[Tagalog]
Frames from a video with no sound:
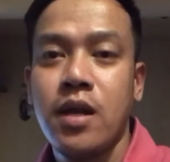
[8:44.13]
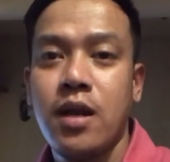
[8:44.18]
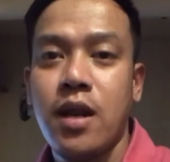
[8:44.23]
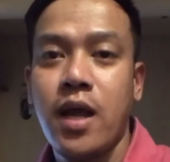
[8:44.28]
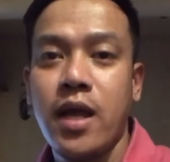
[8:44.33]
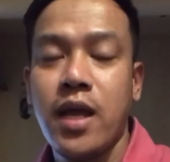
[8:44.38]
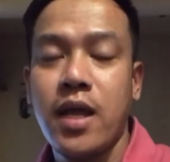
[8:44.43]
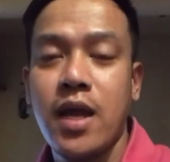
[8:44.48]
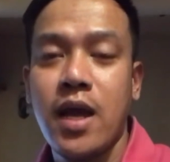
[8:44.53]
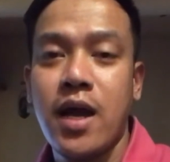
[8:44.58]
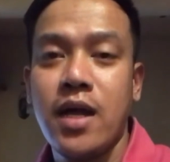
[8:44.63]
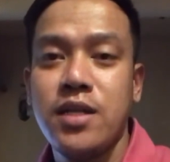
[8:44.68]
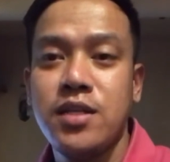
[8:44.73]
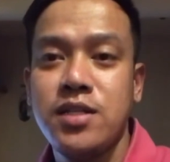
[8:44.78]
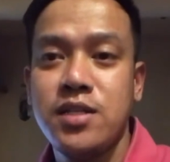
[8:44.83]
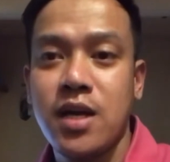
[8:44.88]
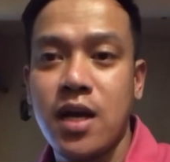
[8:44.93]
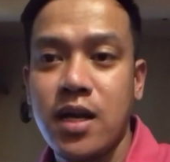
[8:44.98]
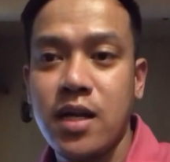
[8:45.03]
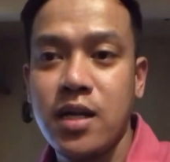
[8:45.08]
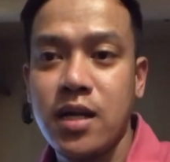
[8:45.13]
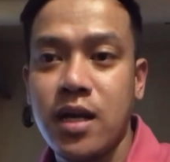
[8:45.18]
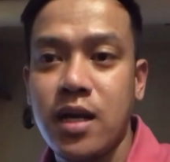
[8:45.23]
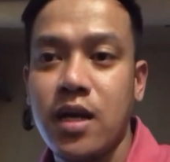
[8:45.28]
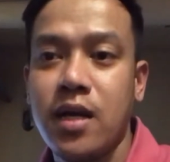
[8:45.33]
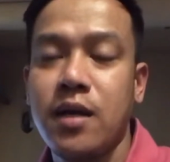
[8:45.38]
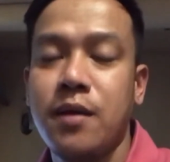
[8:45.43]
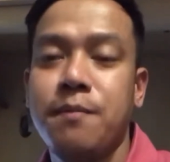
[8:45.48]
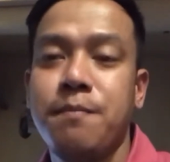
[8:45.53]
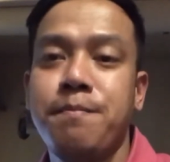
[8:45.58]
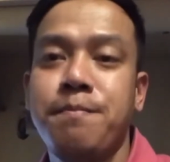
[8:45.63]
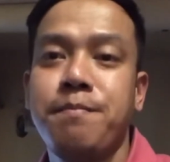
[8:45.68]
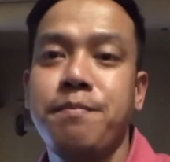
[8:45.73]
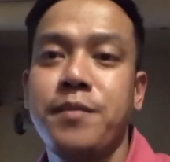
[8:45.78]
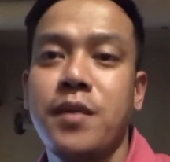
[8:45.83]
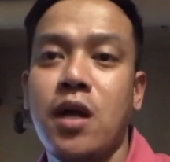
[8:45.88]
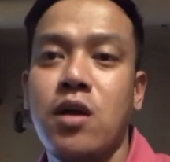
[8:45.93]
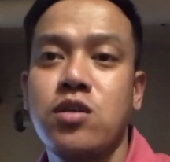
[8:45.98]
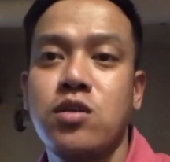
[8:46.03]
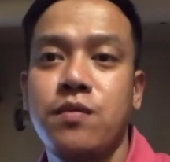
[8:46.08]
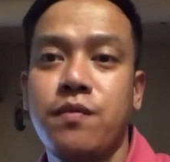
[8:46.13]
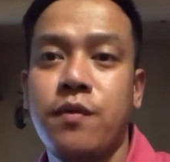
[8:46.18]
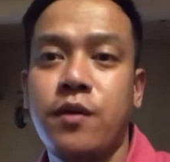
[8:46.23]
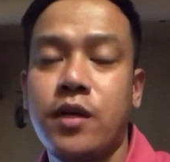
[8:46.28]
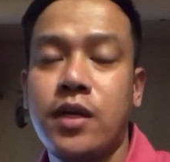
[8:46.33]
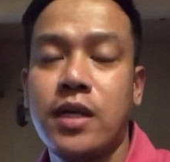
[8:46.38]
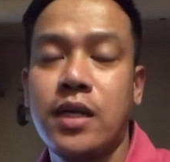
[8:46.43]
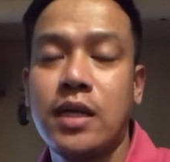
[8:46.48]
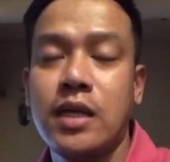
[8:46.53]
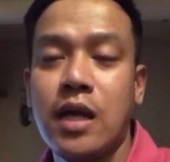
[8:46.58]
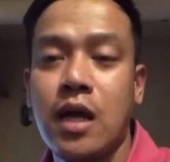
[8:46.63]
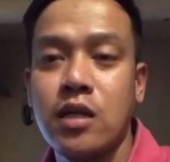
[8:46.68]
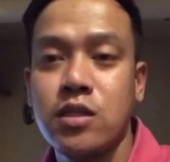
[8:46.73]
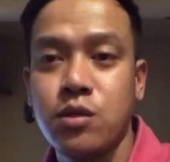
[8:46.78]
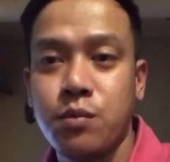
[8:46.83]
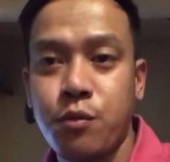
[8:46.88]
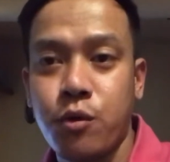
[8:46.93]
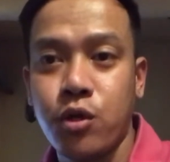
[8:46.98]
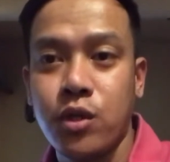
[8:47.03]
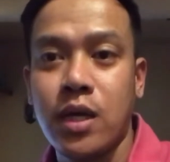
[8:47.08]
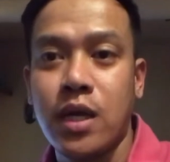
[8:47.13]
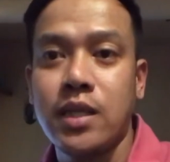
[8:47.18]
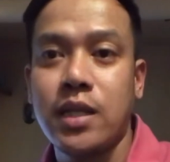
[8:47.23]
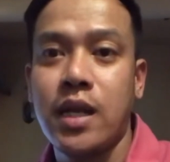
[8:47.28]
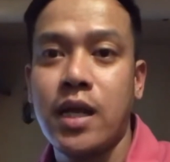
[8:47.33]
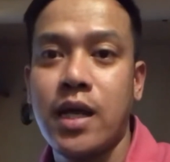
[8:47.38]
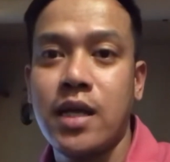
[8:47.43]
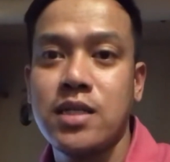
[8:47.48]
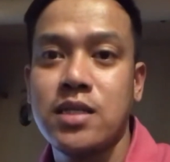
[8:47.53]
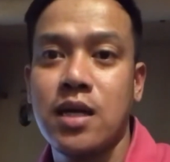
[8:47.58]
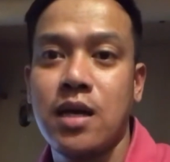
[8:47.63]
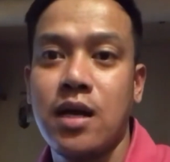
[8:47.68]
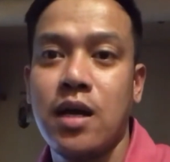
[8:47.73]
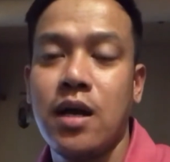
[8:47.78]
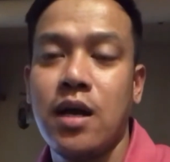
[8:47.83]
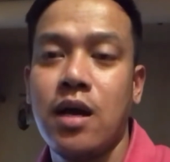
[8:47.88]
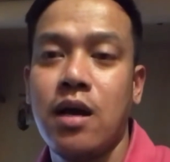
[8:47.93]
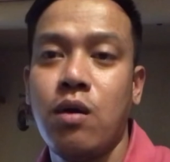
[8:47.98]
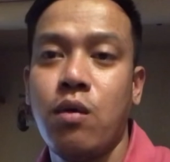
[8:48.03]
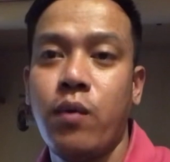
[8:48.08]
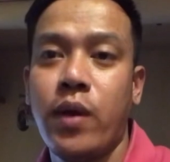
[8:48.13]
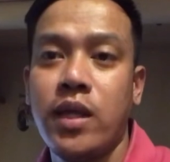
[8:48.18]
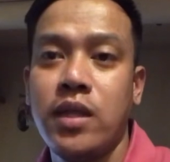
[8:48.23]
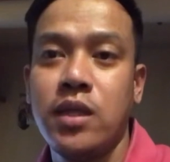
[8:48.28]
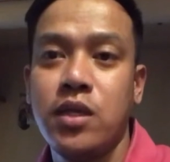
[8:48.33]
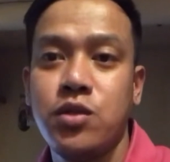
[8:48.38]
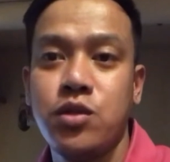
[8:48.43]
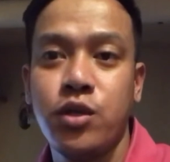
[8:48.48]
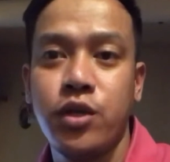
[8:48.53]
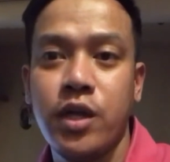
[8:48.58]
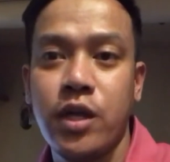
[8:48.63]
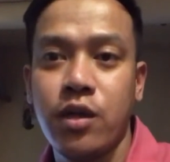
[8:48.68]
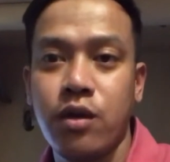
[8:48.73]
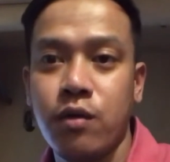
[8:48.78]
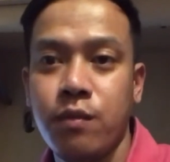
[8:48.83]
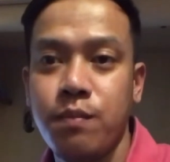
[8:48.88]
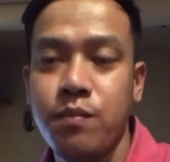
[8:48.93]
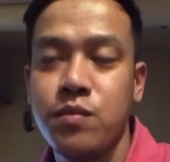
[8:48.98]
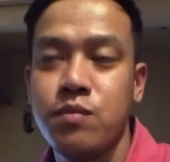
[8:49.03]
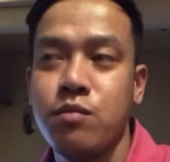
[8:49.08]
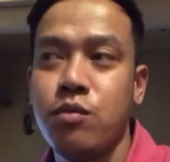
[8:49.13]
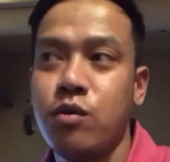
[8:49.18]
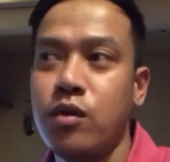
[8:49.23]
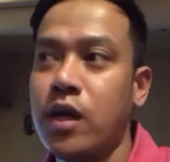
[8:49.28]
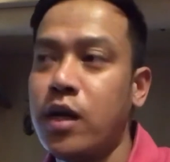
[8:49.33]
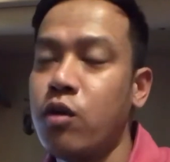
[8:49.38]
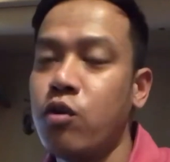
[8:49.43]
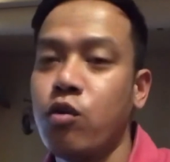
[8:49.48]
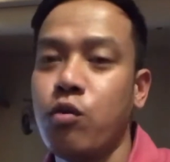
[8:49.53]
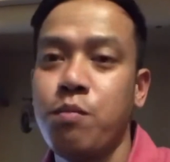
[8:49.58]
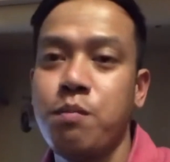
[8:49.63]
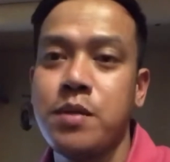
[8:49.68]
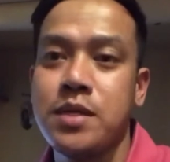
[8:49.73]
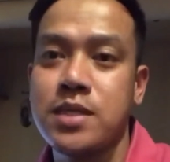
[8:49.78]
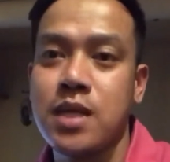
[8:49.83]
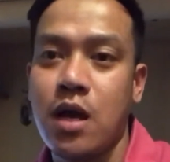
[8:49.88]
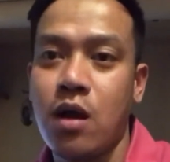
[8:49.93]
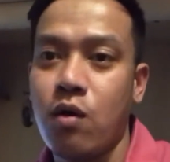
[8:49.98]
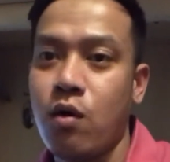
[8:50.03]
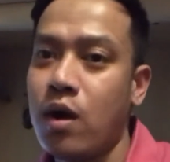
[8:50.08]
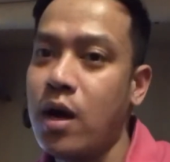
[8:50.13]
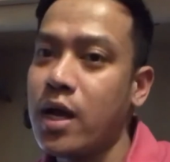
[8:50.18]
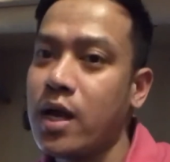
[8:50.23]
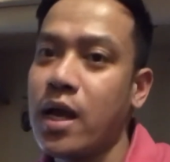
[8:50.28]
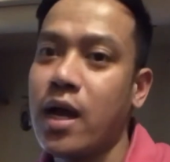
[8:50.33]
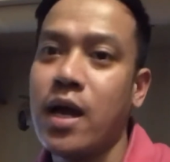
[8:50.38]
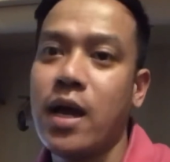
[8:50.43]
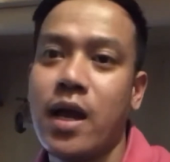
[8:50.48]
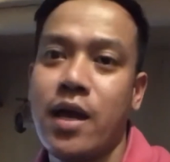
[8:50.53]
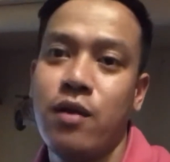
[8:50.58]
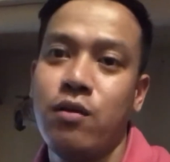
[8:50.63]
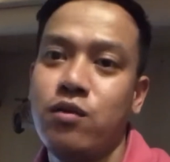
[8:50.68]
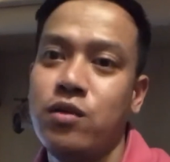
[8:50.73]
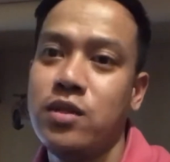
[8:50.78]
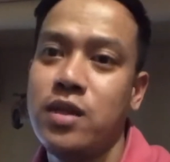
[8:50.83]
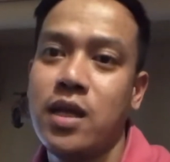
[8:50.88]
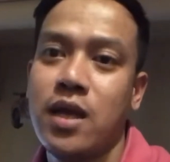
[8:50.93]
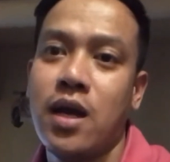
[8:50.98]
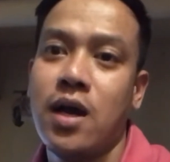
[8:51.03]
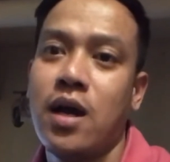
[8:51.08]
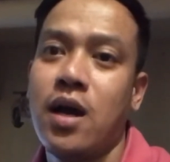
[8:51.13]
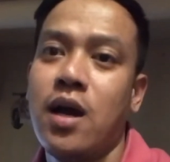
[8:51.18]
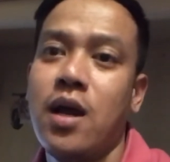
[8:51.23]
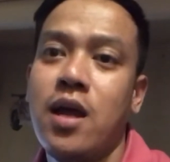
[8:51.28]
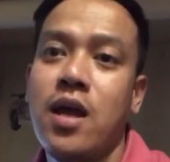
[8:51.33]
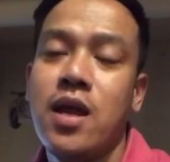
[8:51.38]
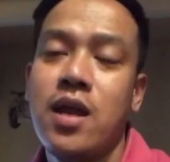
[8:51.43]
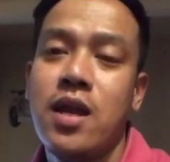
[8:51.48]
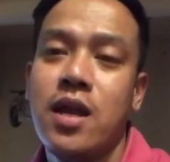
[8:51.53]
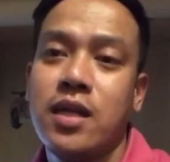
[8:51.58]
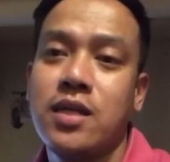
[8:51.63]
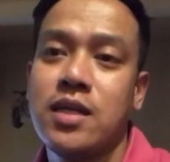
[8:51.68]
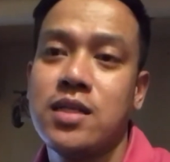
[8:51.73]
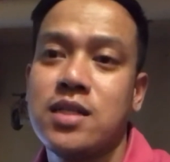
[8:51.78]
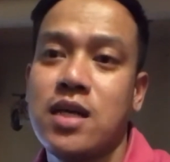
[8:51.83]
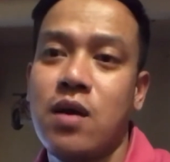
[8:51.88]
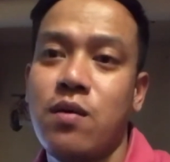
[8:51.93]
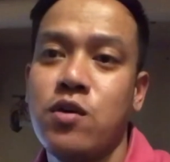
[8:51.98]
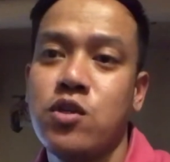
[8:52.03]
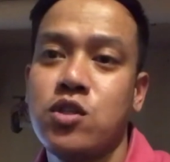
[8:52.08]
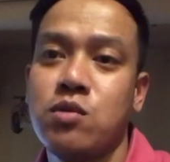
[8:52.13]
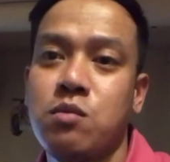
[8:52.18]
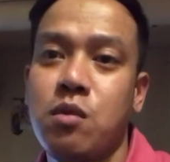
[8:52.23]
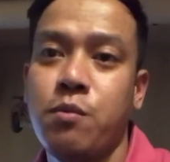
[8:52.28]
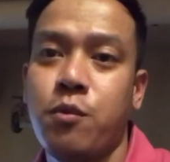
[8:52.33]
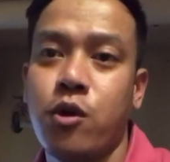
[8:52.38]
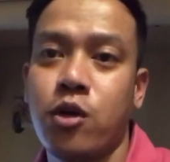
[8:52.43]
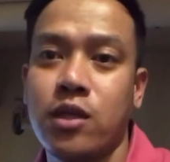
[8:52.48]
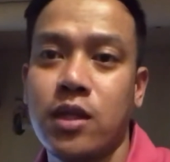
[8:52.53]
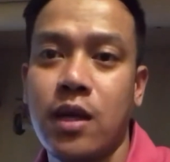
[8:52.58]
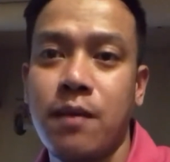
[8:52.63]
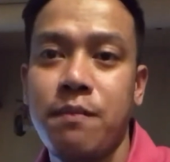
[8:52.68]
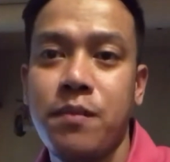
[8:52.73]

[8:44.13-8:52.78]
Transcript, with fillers: Lagi kang andyan. Um, nakasupport, nakasuporta ka talaga sa YT journey ko. Mula na nag-umpisa ako hanggang ngayon. Hindi ka nagsasawang sumuporta.